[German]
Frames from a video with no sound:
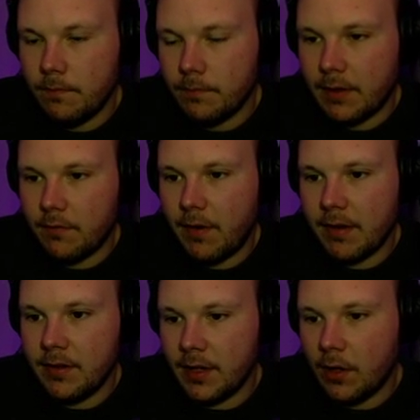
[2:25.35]
Das ist
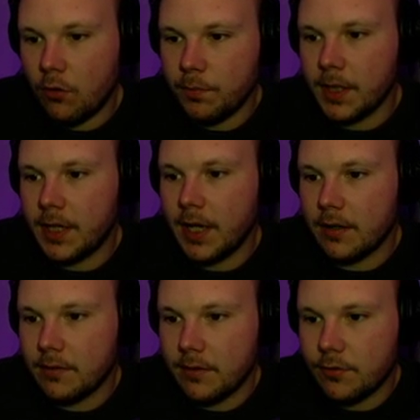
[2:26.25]
quasi genau
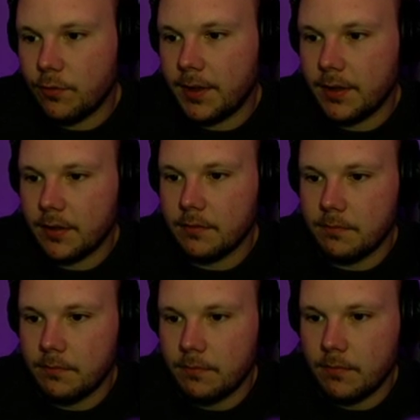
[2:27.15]
umgekehrt, das Trinket.
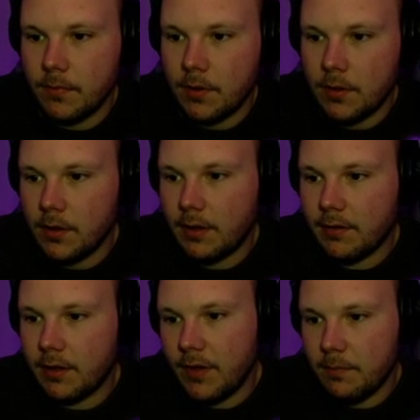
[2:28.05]
Das
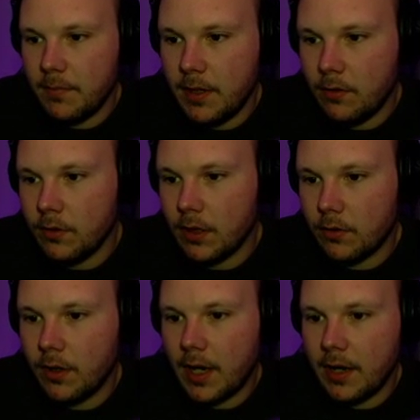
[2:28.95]
gewährt mir
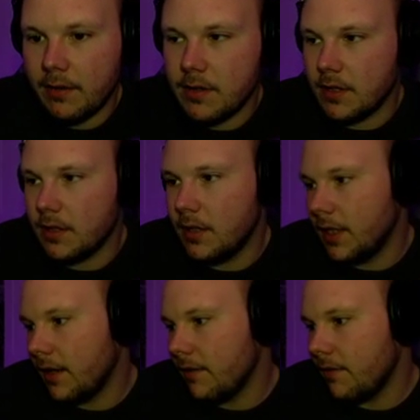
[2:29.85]
189
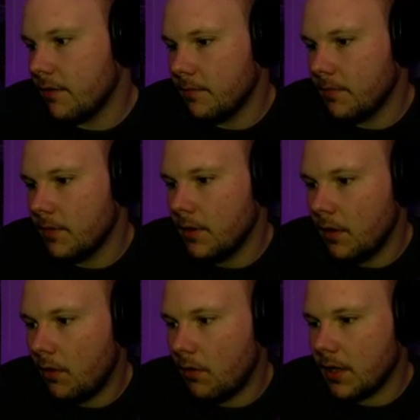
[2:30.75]
Intelligenz
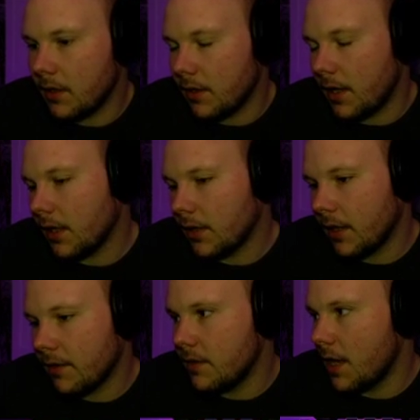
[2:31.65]
und hat
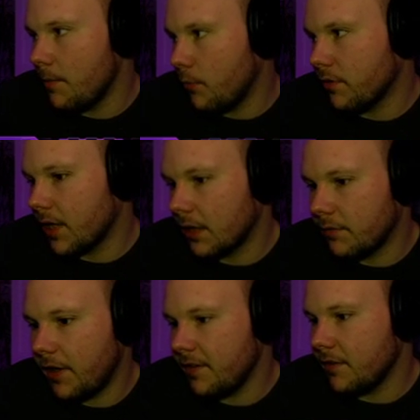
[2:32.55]
88 Tempo Stat
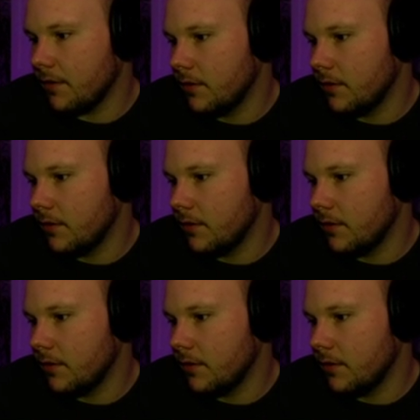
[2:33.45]
fest.